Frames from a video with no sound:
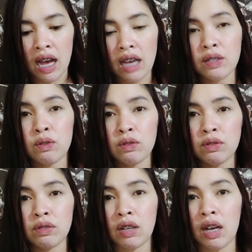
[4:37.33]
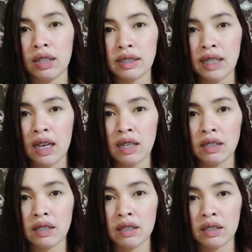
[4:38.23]
ay yung
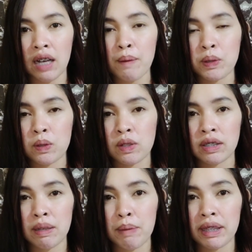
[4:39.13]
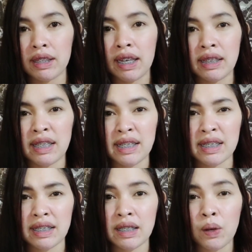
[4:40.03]
isang capsule sa betadine test
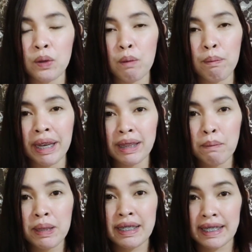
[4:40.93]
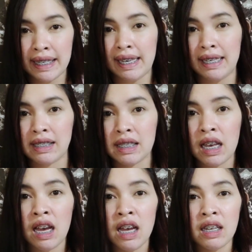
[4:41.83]
kasi daw yung vitamin C is
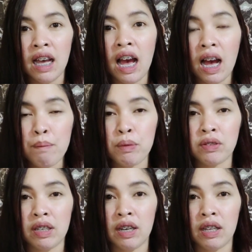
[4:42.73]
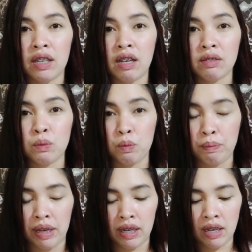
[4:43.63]
nakakaputi rin ng
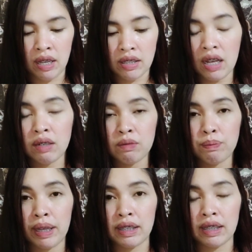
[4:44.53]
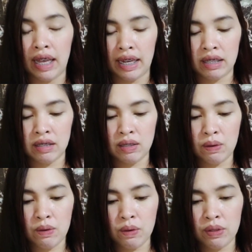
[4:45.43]
tubig ng betadine.
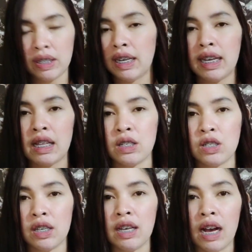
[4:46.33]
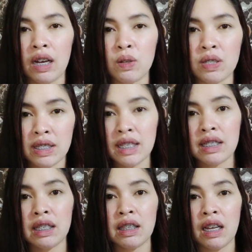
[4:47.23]
So, hindi na natin siya igaganon
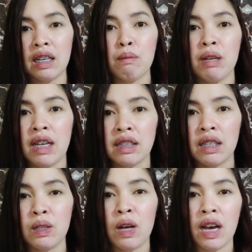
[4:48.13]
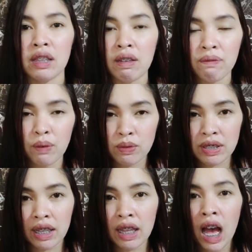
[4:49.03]
since na-try naman natin yung ating
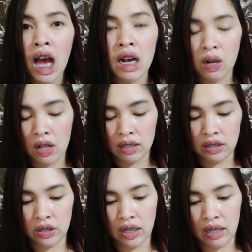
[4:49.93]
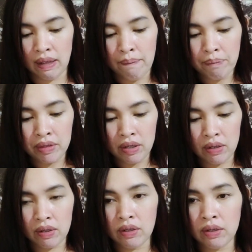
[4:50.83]
frozen collagen. So,